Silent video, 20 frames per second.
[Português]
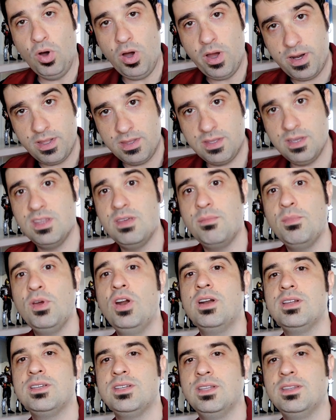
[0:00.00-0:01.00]
Bora entender
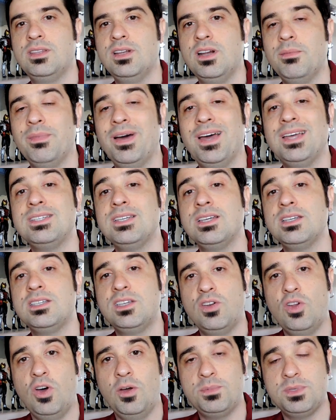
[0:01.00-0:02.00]
melhor essa trama? Essa é a
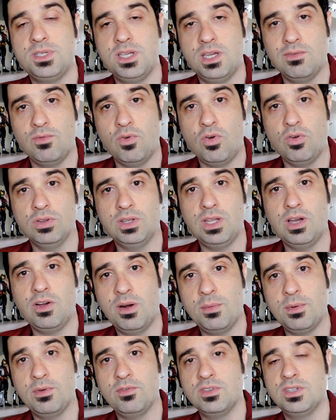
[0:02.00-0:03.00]
sinopse que eu vou contar
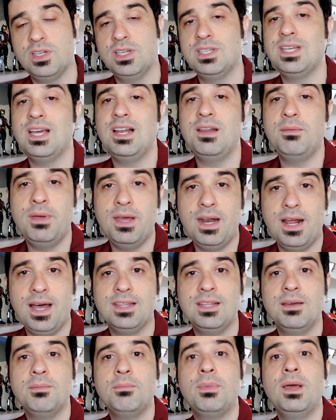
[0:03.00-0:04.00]
agora para vocês é
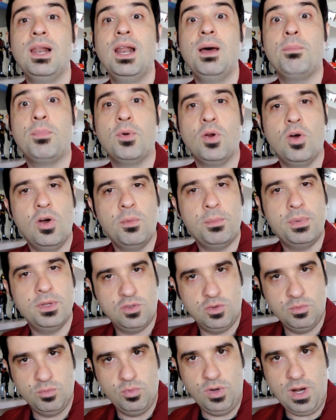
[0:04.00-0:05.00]
liberada pela própria
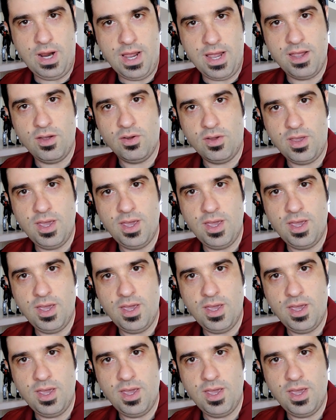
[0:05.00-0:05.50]
Tsuburai,